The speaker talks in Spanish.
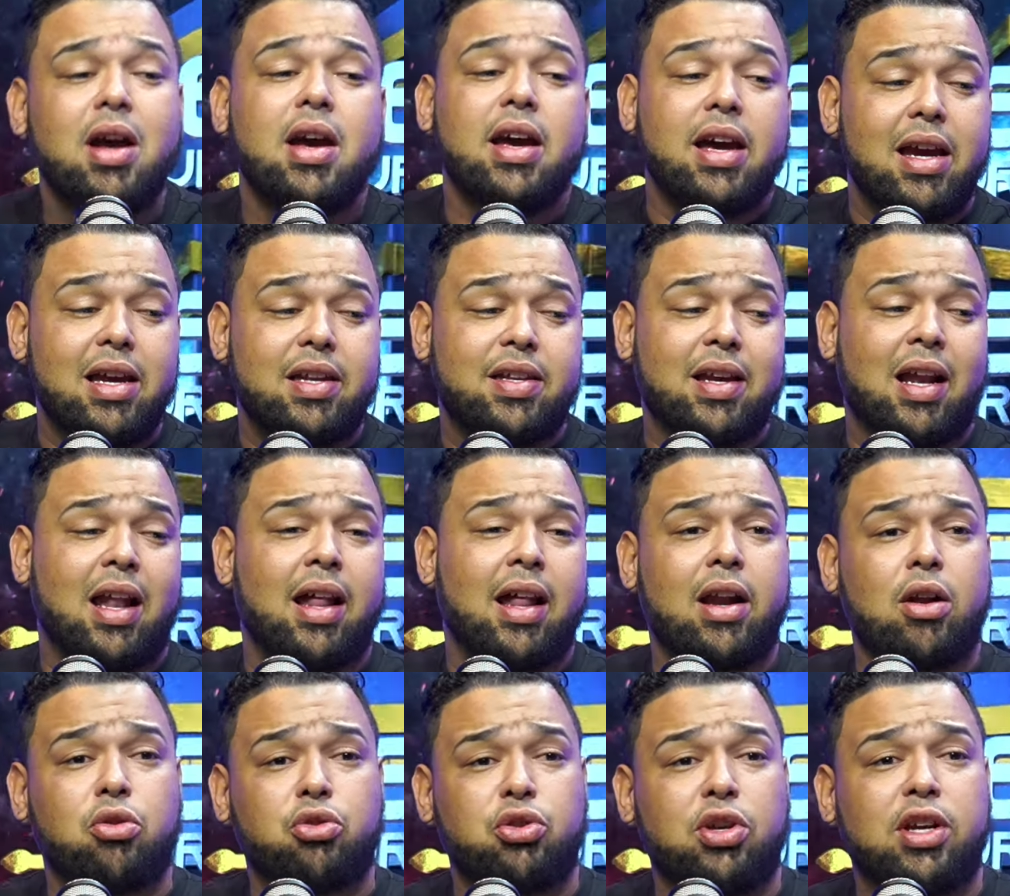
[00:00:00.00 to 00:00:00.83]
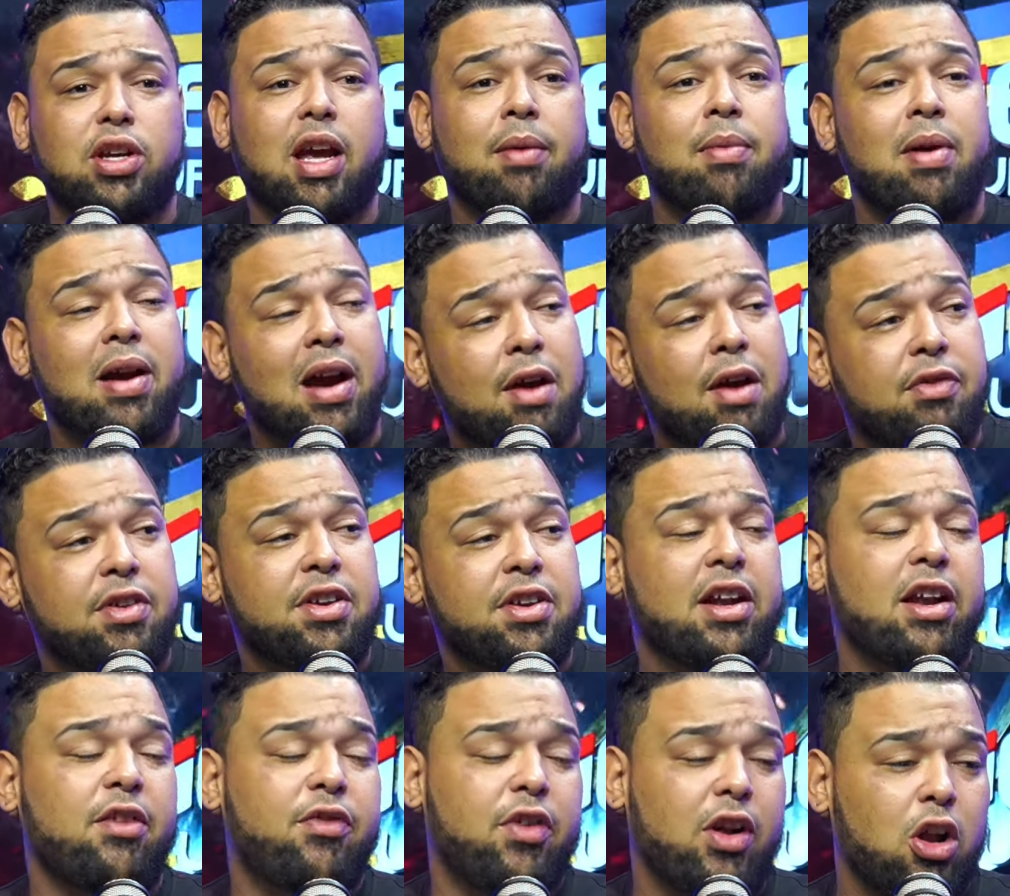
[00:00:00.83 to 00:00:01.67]
y se la relucir que Ben Affleck y
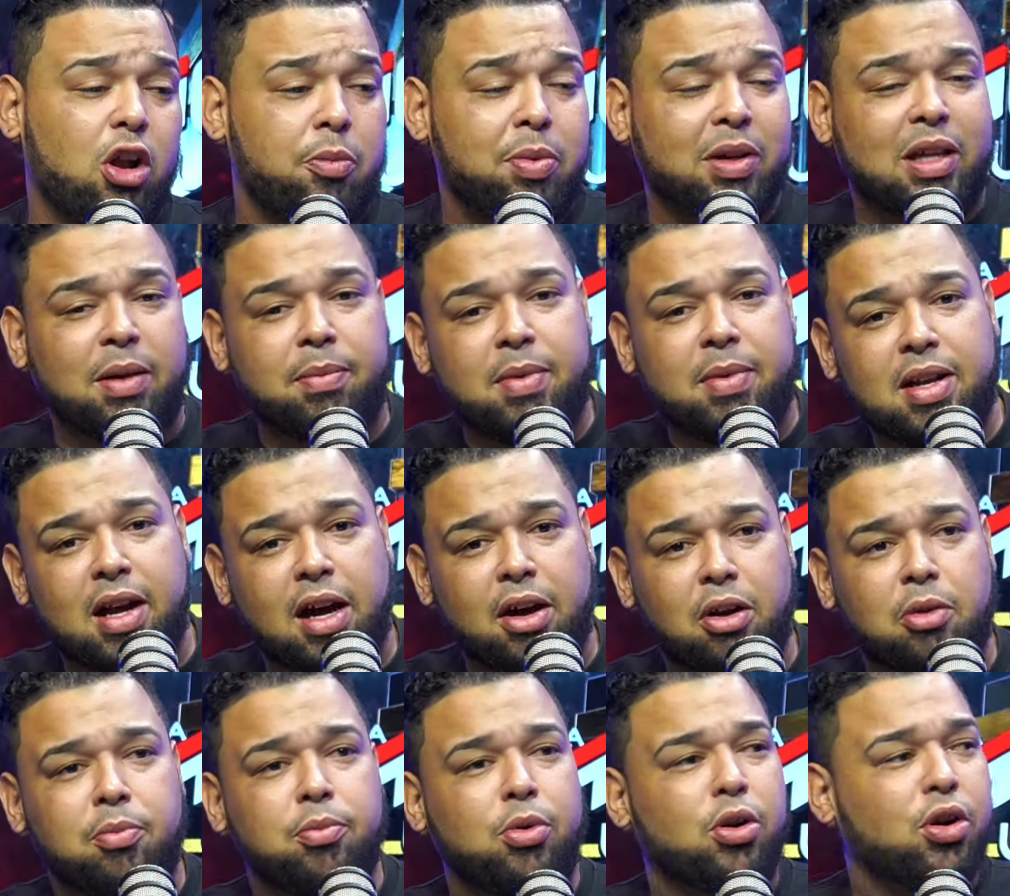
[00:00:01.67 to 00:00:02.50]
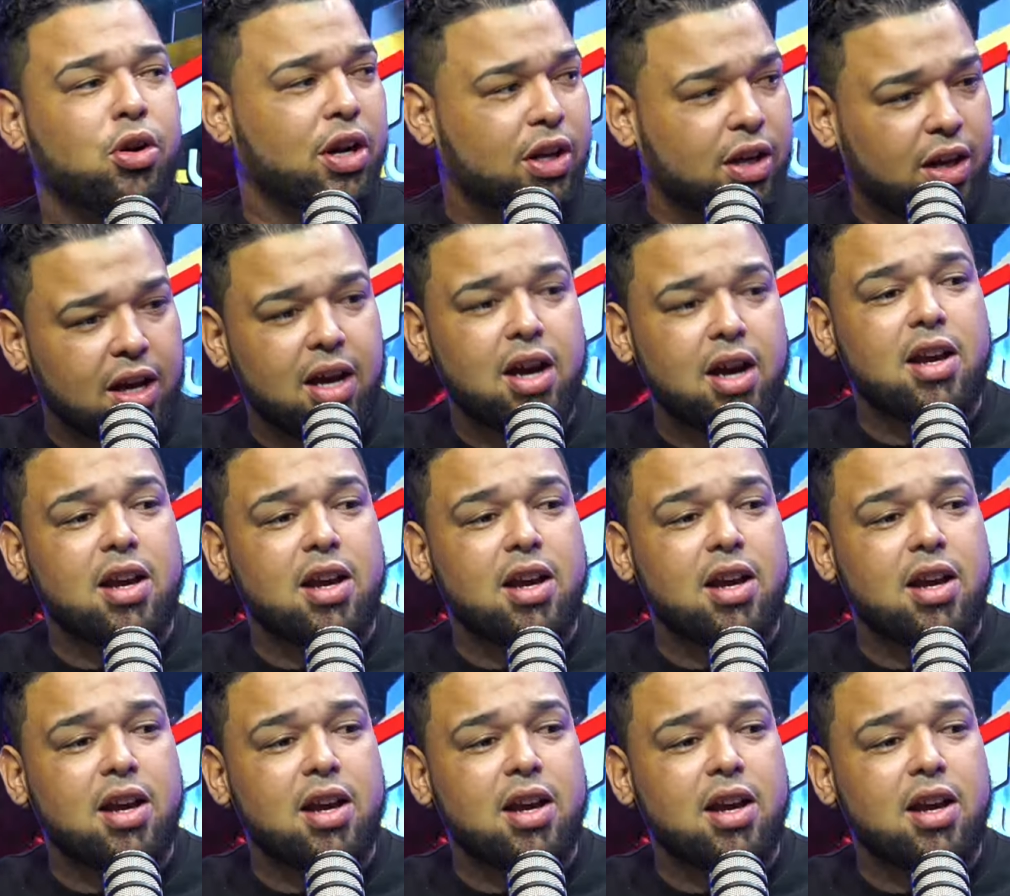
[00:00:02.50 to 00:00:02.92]
Jennifer López terminaron porque